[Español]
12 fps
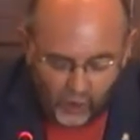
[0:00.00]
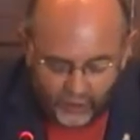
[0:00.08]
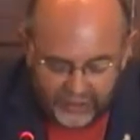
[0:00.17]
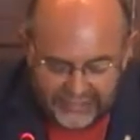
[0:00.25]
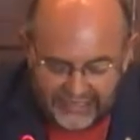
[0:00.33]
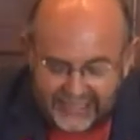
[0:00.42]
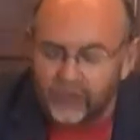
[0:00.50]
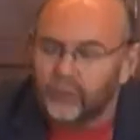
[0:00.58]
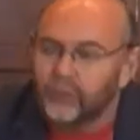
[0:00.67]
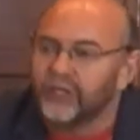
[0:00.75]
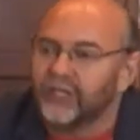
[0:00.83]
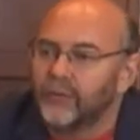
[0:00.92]
O he
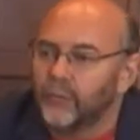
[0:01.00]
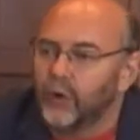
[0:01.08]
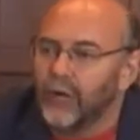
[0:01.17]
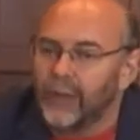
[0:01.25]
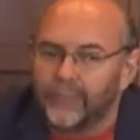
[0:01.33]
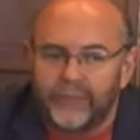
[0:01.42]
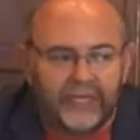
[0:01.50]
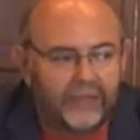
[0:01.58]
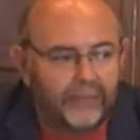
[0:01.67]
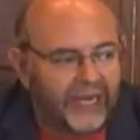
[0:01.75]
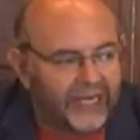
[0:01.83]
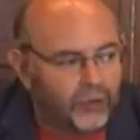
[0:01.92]
sacado, por ejemplo, a Pierre
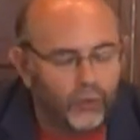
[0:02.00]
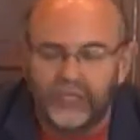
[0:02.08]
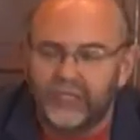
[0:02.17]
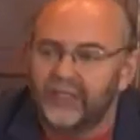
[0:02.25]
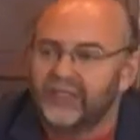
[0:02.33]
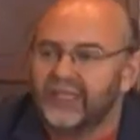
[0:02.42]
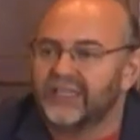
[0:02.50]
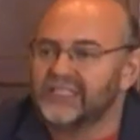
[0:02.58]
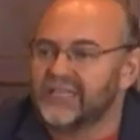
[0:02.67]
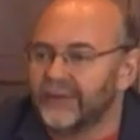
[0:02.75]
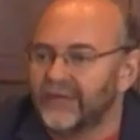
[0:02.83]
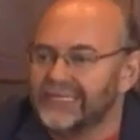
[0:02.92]
y Marie Curie, que
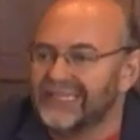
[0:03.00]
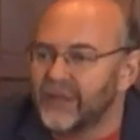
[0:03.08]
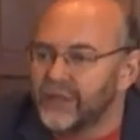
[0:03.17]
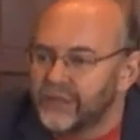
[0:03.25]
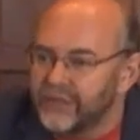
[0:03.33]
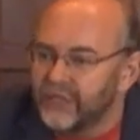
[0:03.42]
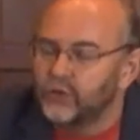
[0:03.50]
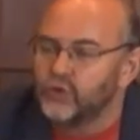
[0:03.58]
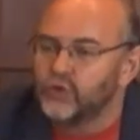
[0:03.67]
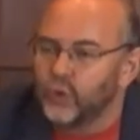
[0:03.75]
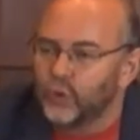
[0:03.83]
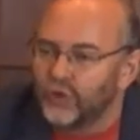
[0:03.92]
sabéis que hicieron
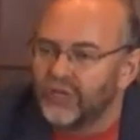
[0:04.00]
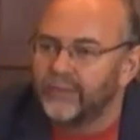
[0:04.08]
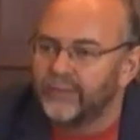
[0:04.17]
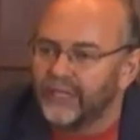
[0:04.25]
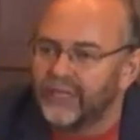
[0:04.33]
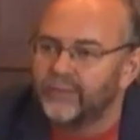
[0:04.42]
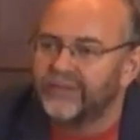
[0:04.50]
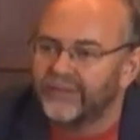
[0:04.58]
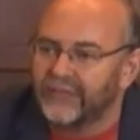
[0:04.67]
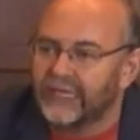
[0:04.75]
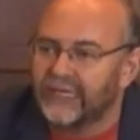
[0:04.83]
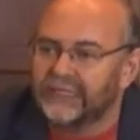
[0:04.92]
su luna de miel en
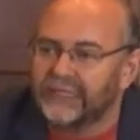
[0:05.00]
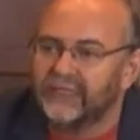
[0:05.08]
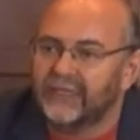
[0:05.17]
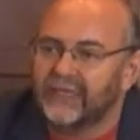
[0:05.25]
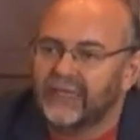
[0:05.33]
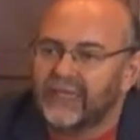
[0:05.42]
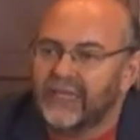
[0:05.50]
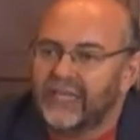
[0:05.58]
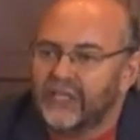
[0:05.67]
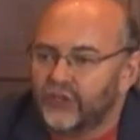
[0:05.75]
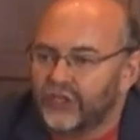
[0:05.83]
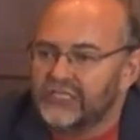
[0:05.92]
bicicleta,
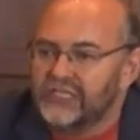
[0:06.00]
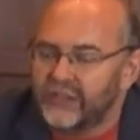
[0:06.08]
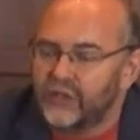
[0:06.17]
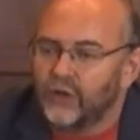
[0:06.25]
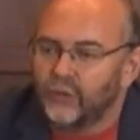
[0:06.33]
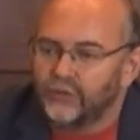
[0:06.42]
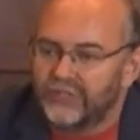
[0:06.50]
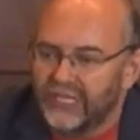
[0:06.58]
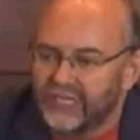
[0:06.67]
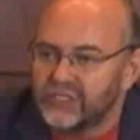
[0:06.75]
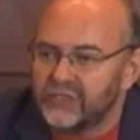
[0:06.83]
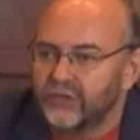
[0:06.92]
y yo les dedico un
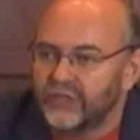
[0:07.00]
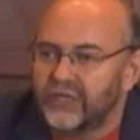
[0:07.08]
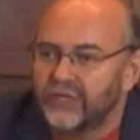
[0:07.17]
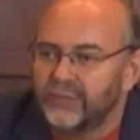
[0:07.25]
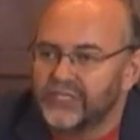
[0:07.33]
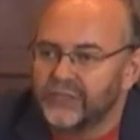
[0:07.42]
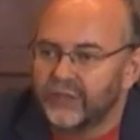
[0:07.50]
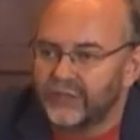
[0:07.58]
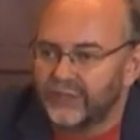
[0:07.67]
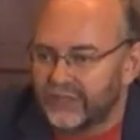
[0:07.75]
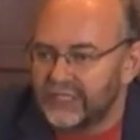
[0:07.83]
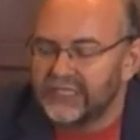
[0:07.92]
texto en,
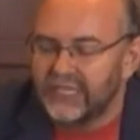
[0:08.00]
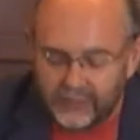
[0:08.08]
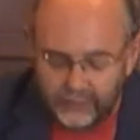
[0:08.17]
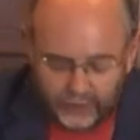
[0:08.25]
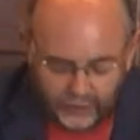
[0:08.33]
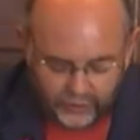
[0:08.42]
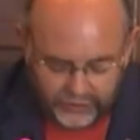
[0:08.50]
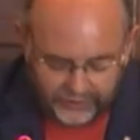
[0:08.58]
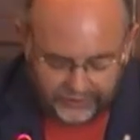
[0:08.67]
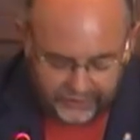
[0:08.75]
este libro. ¿no? O